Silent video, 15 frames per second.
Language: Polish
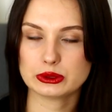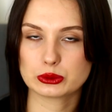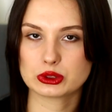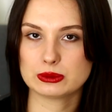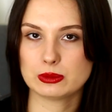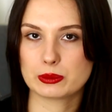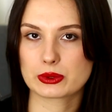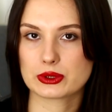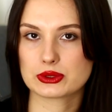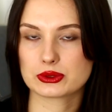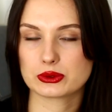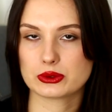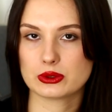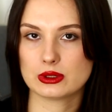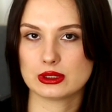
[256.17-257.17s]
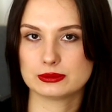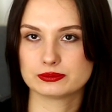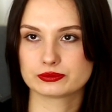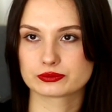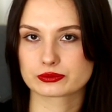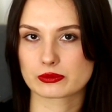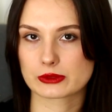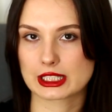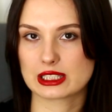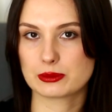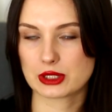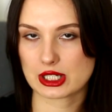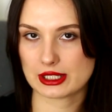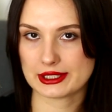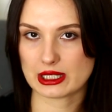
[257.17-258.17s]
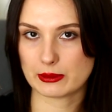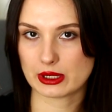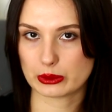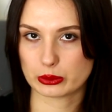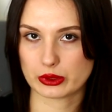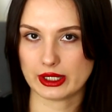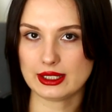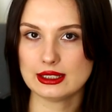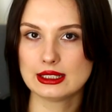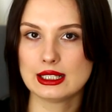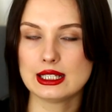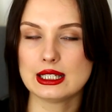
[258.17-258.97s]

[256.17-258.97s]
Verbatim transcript: którzy po prostu, mm, kiedy przeszli na emeryturę,